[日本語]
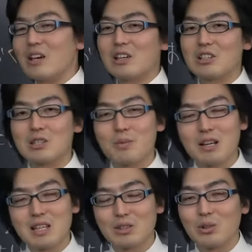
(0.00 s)

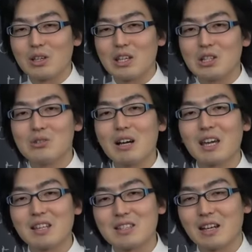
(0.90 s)
エックスパーセント いるわ
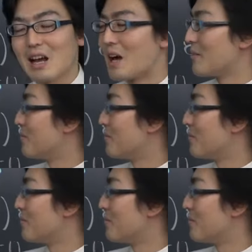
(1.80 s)
けですから、